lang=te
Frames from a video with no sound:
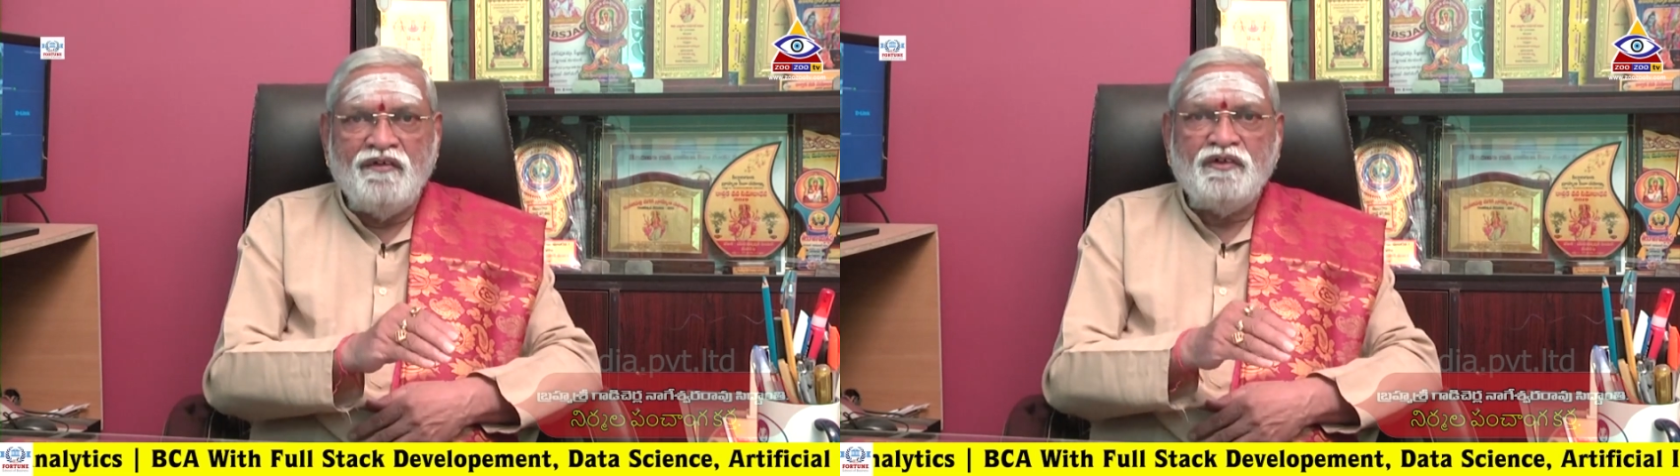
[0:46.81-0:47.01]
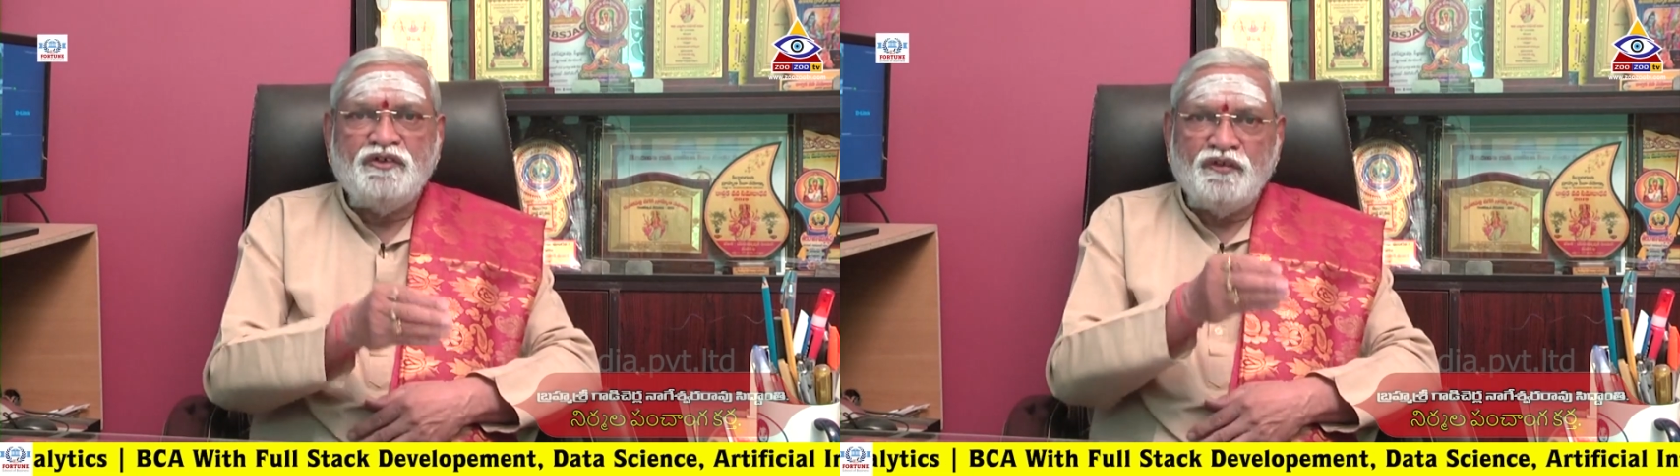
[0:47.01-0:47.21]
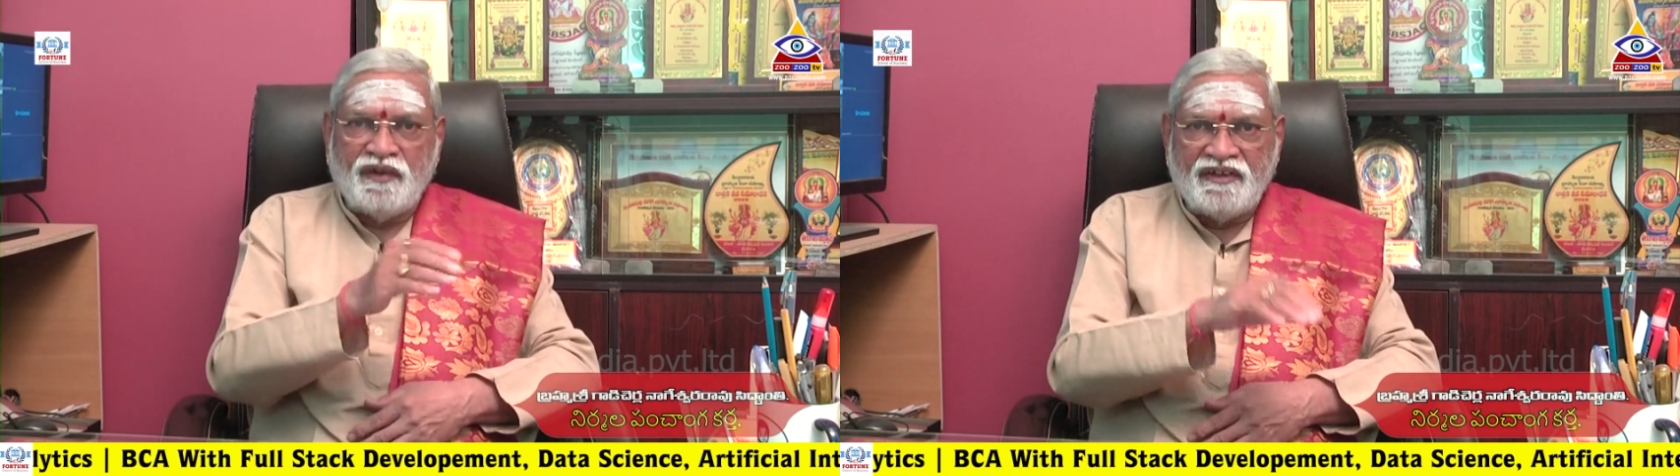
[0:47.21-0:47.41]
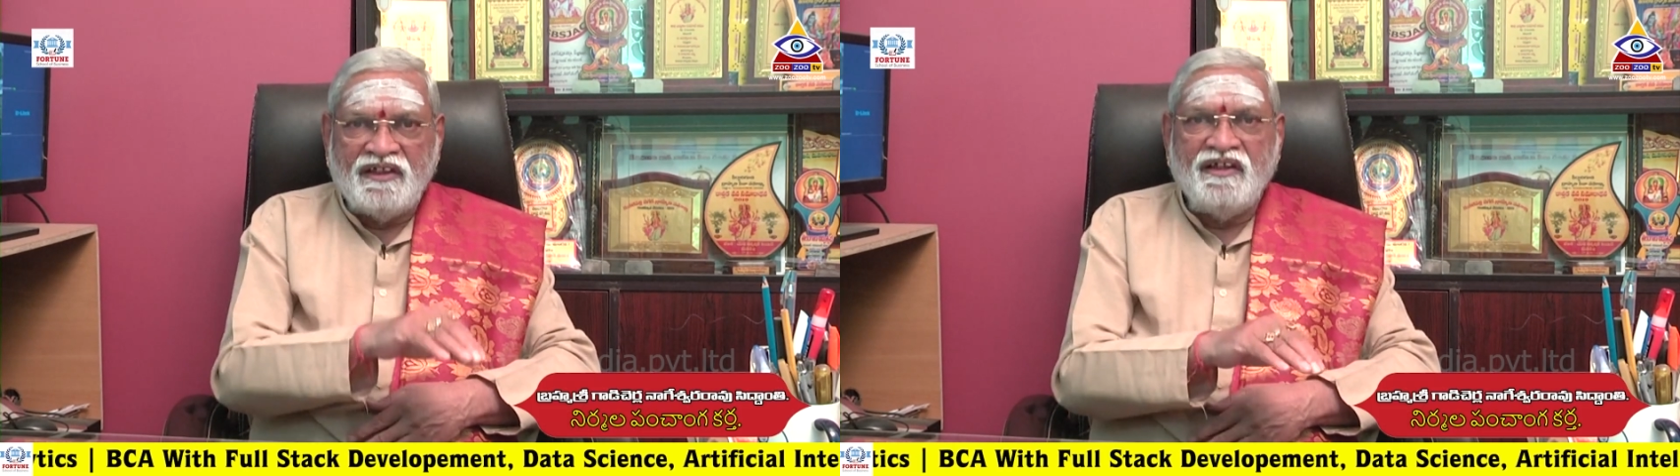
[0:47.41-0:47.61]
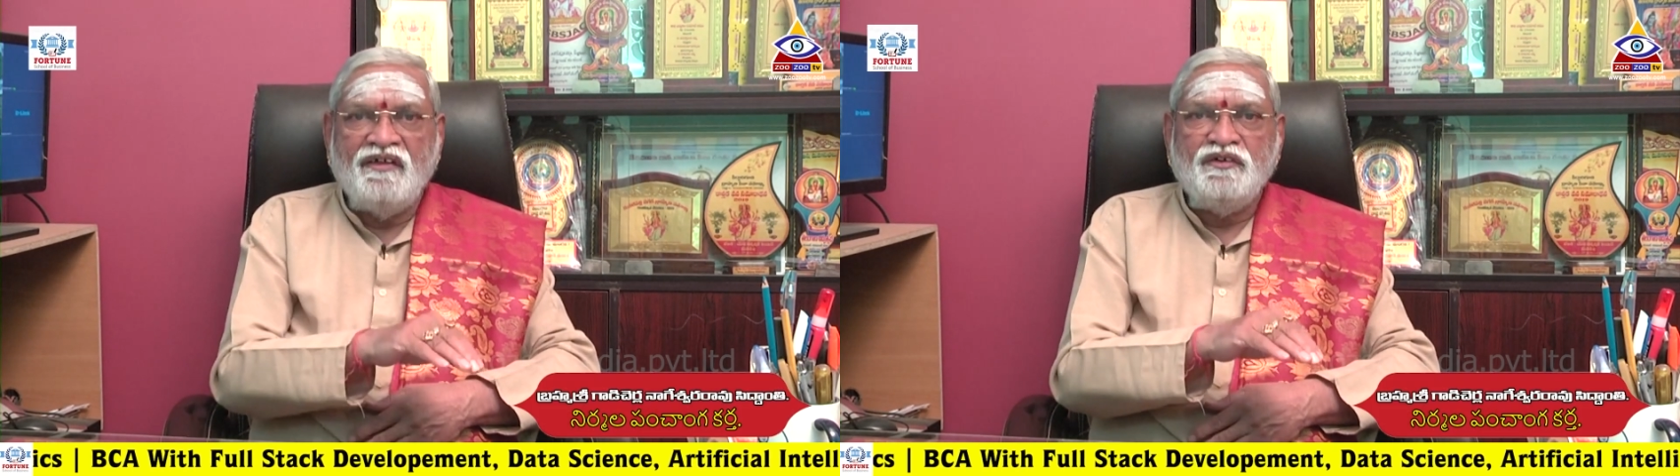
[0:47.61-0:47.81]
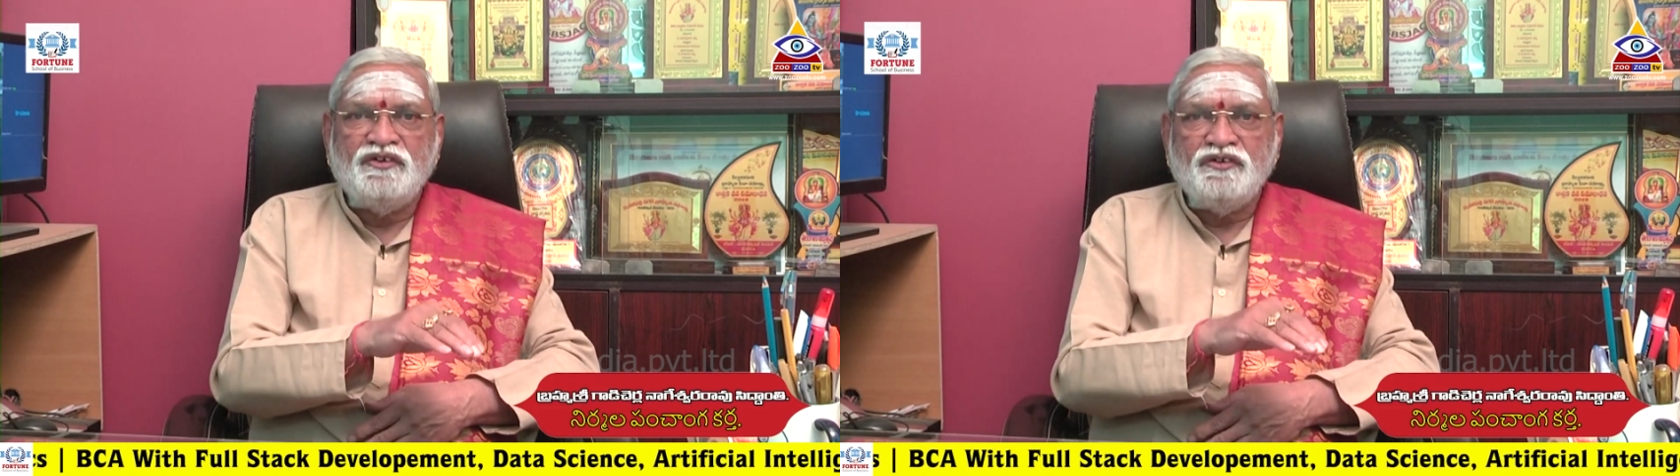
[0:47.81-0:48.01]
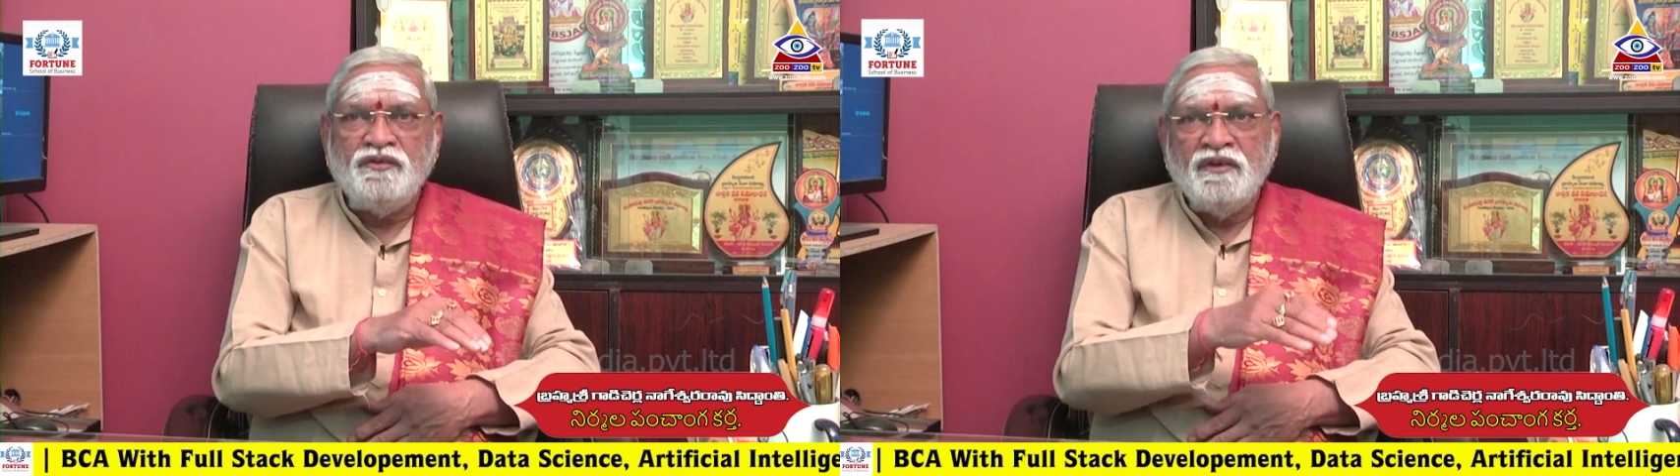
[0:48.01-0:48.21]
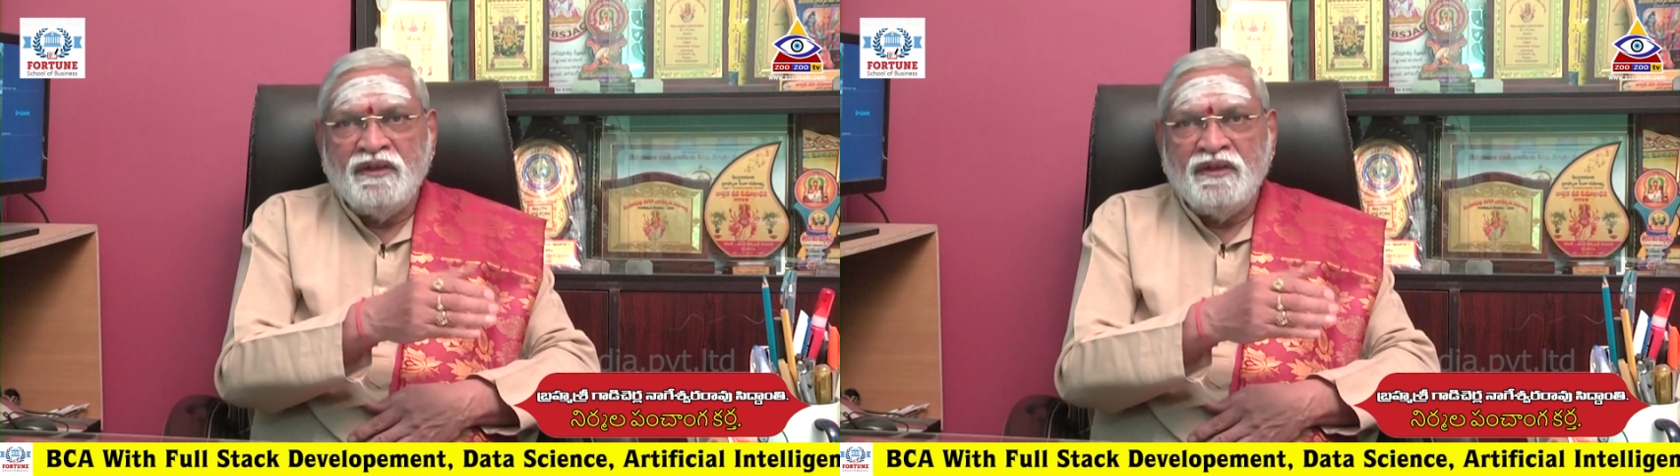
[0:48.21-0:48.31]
కావచ్చు వర్షం కావచ్చు